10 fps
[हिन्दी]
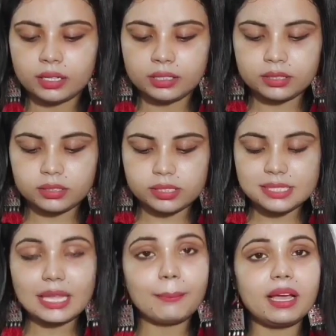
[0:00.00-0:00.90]
और
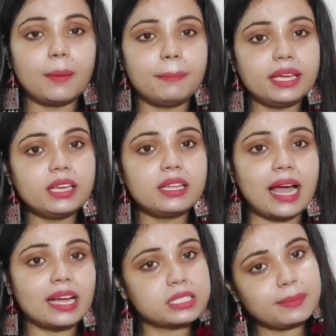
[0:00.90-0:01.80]
इसलिए मैं अभी
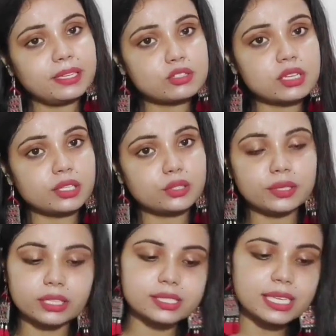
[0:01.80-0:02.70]
लास्ट में यूज़ कर
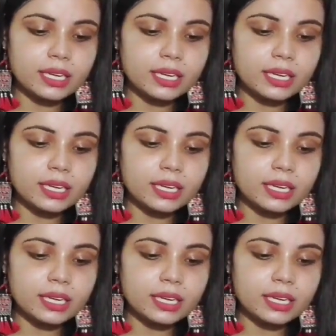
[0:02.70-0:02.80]
दूँगी